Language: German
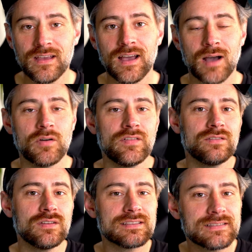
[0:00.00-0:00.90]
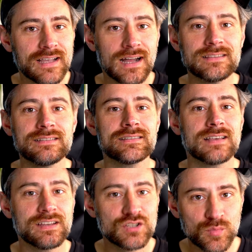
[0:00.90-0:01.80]
aber wenn du jetzt die ganze
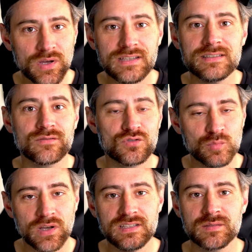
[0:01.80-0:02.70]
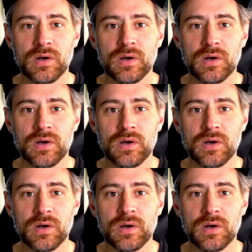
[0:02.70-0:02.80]
Zeit sprichst und sprichst,